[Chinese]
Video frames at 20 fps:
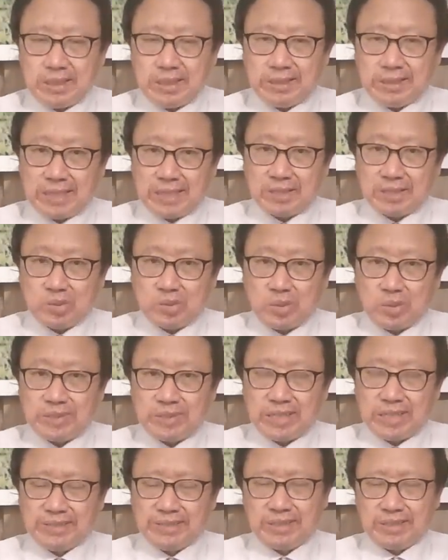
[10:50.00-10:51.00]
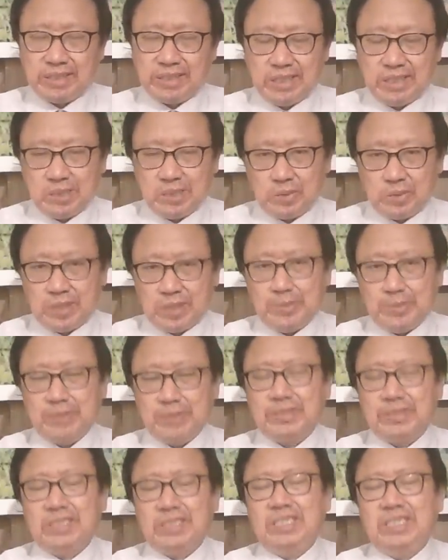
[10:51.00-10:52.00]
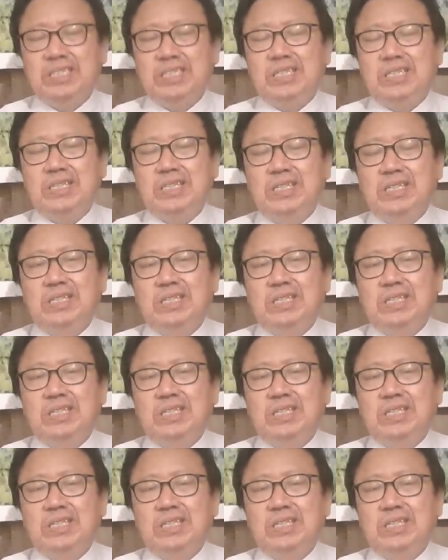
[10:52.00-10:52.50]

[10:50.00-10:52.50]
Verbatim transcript: 但是做了这件事情，对人们又是个提醒，